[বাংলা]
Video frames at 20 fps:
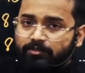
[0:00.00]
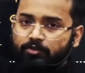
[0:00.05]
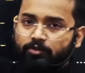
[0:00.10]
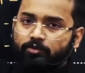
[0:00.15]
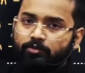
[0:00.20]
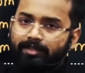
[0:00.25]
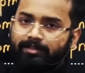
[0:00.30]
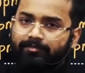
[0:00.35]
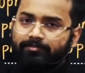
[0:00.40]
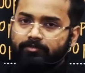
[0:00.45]
টু
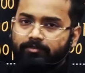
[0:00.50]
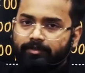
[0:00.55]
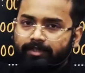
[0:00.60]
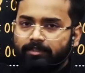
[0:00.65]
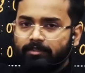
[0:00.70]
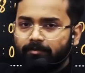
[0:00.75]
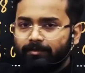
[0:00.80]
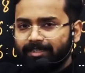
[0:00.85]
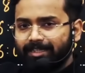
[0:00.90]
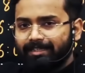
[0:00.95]
টুয়েলভ কোয়িং
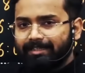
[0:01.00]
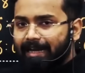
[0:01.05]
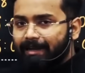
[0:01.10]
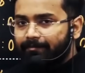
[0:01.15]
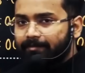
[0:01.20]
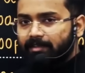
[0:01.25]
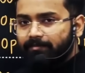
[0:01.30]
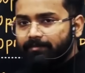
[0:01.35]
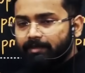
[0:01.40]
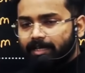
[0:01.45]
তোমাদের
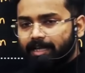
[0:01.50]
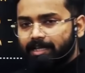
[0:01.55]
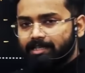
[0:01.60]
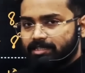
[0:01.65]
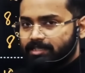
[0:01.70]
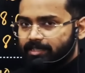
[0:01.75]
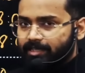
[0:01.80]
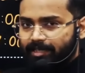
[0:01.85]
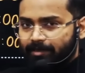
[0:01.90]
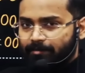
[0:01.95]
টাইম টেবিল
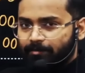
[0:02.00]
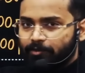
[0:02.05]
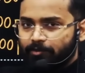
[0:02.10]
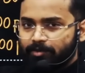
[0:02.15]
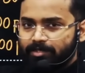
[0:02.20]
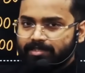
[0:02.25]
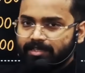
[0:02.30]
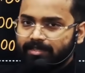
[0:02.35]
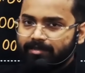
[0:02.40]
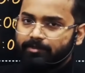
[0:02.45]
লাস্ট ইয়ারের
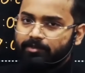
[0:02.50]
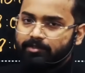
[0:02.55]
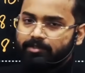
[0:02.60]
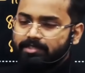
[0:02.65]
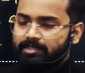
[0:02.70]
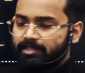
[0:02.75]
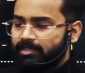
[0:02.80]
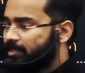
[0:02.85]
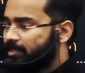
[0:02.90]
মতোই সেম রয়েছে